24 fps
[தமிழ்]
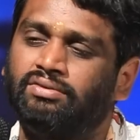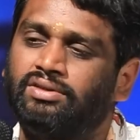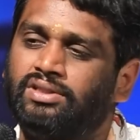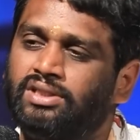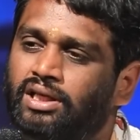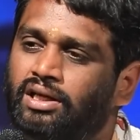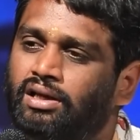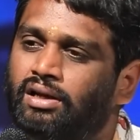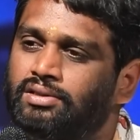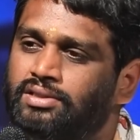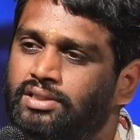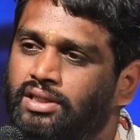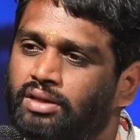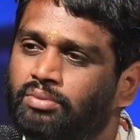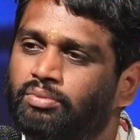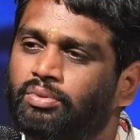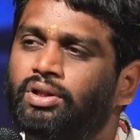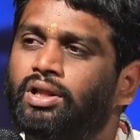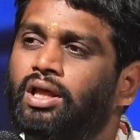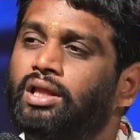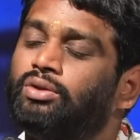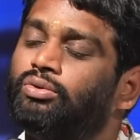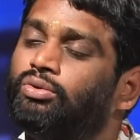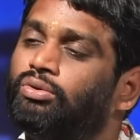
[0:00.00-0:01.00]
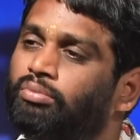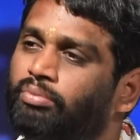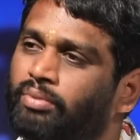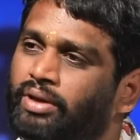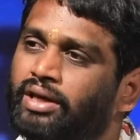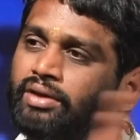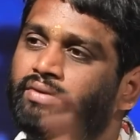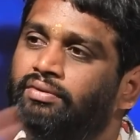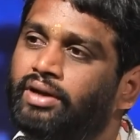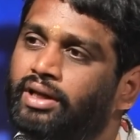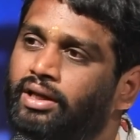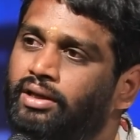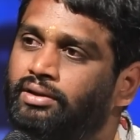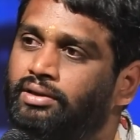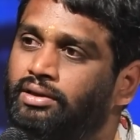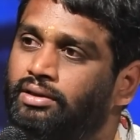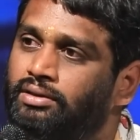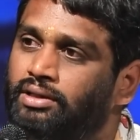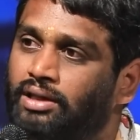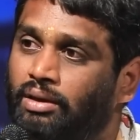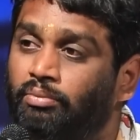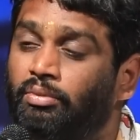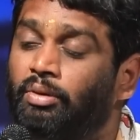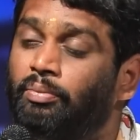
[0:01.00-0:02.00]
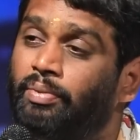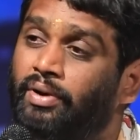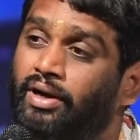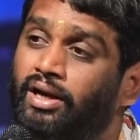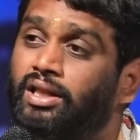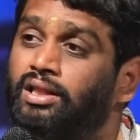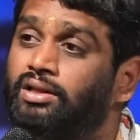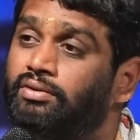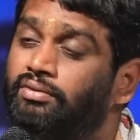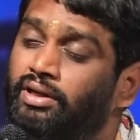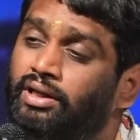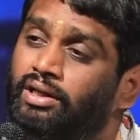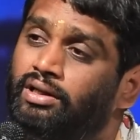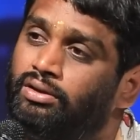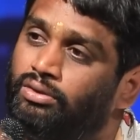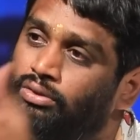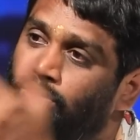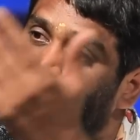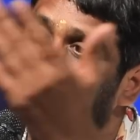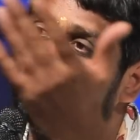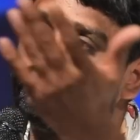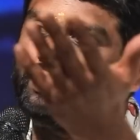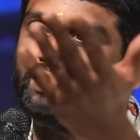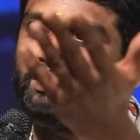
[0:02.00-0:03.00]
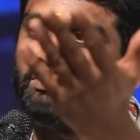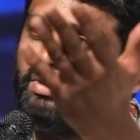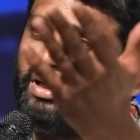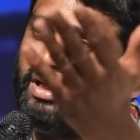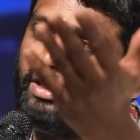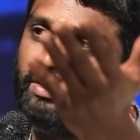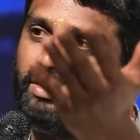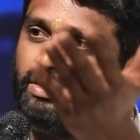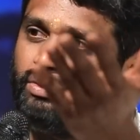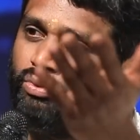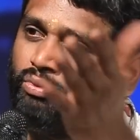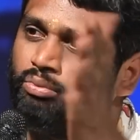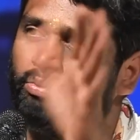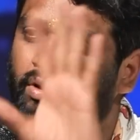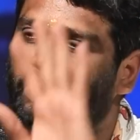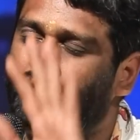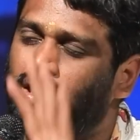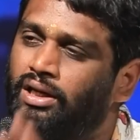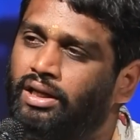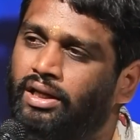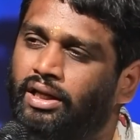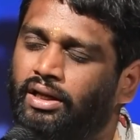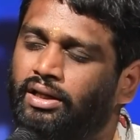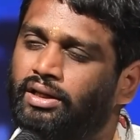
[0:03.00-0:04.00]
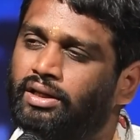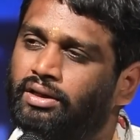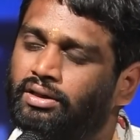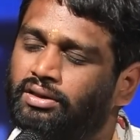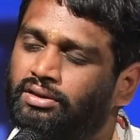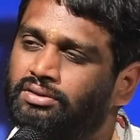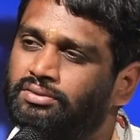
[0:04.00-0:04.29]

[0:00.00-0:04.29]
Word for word: சில விஷயங்கள் செய்யும்போது அது உண்மையை விட நம்ம பண்ணதை விட இன்னும் மோசமான உண்மைகள் நிறைய